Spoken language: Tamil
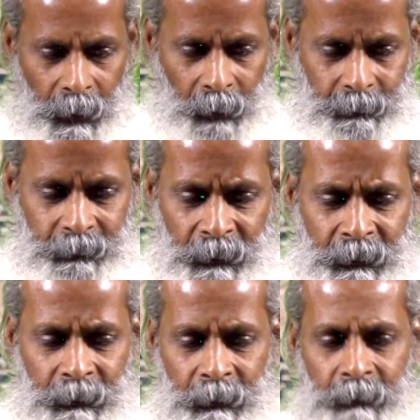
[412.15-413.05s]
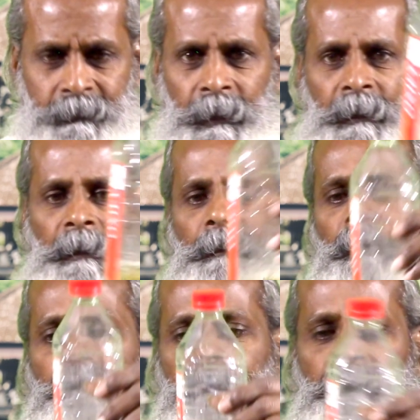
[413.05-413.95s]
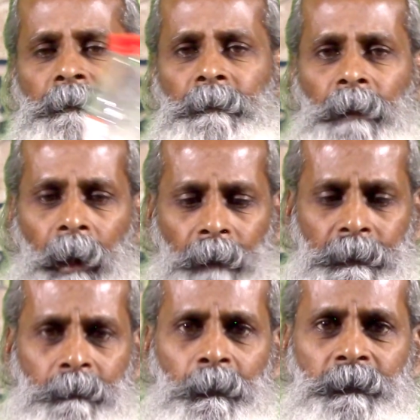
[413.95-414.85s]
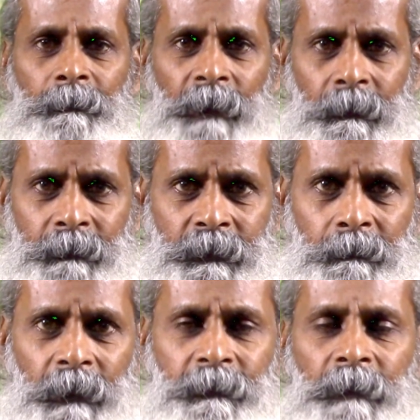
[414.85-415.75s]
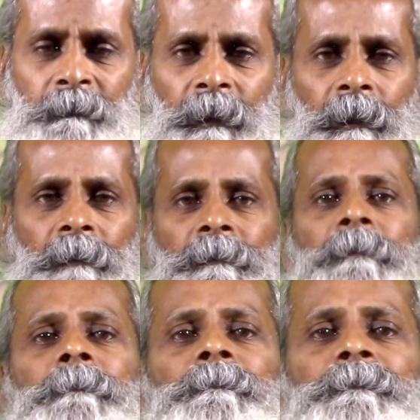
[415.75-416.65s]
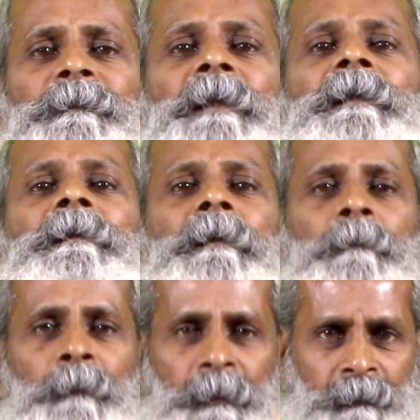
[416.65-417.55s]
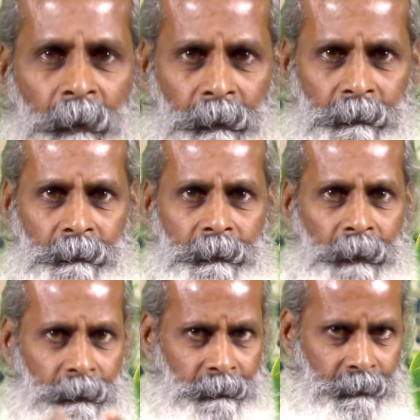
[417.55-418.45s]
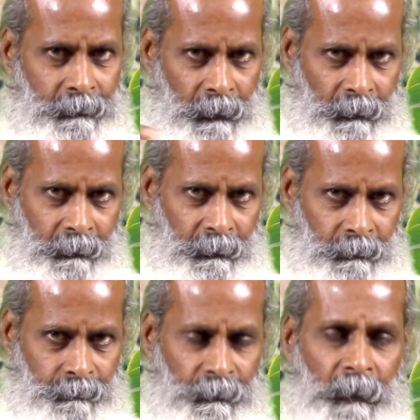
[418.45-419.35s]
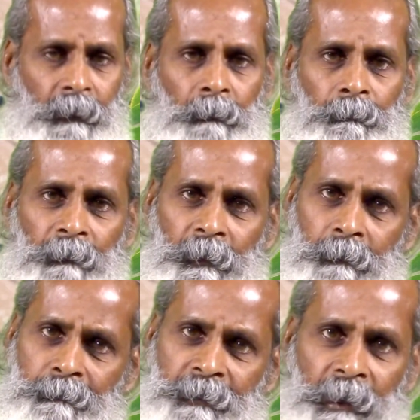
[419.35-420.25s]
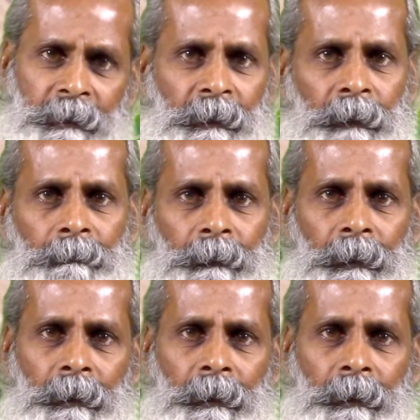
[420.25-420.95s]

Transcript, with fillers: அது தண்ணீரிலே தேனை கலந்து அதில் கொஞ்சம் எலுமிச்சம்பழத்தையும் கலந்து நீங்கள் குடித்தால் கல் நன்றாக கரையும் வெறும் தண்ணீரை விட